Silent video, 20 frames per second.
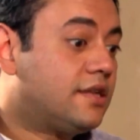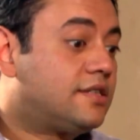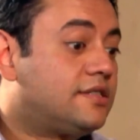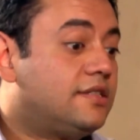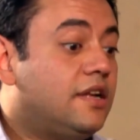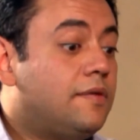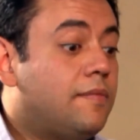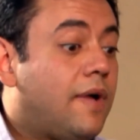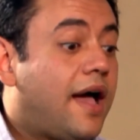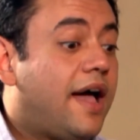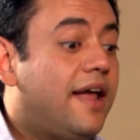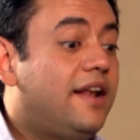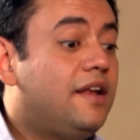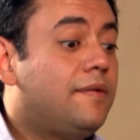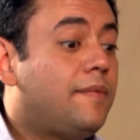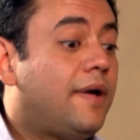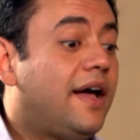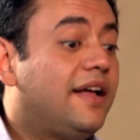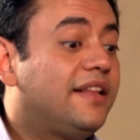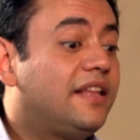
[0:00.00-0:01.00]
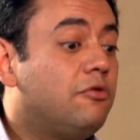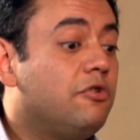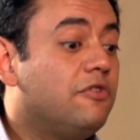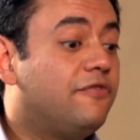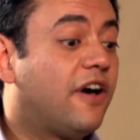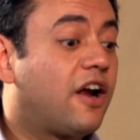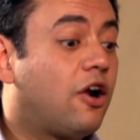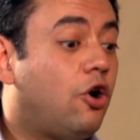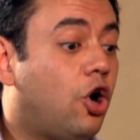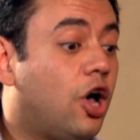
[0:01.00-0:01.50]
اصل المعلم
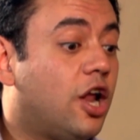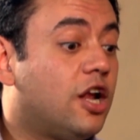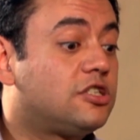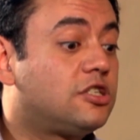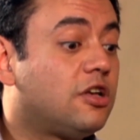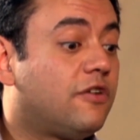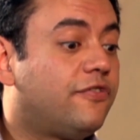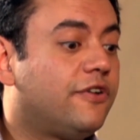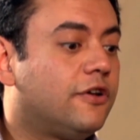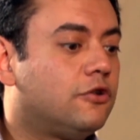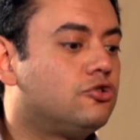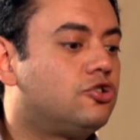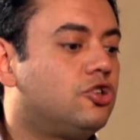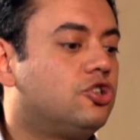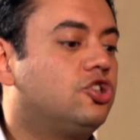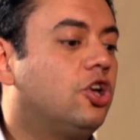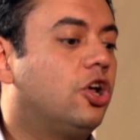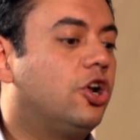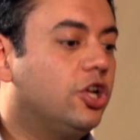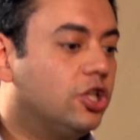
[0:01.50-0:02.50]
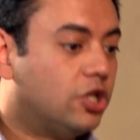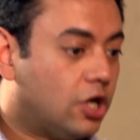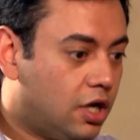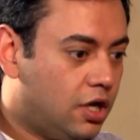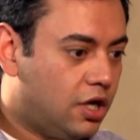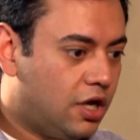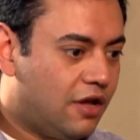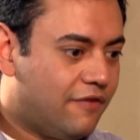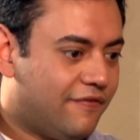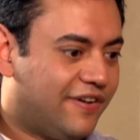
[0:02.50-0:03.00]
عدوي فرحه على صافيه نص الشريضه
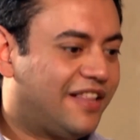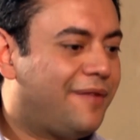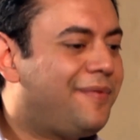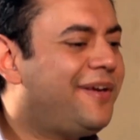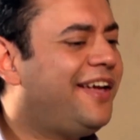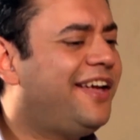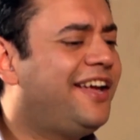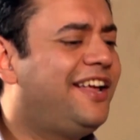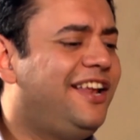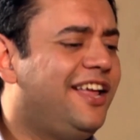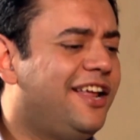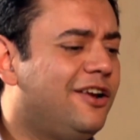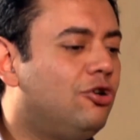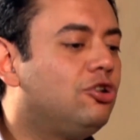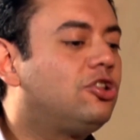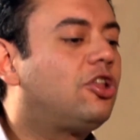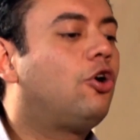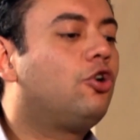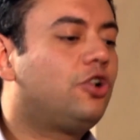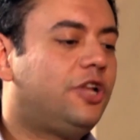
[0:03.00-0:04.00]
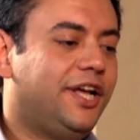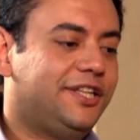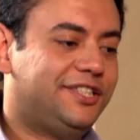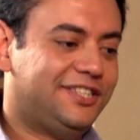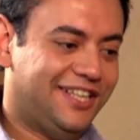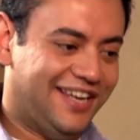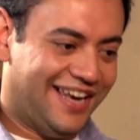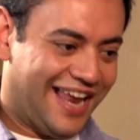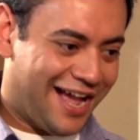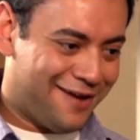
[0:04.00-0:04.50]
فده عجلين قلت اخد لي
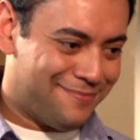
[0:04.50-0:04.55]
حتتين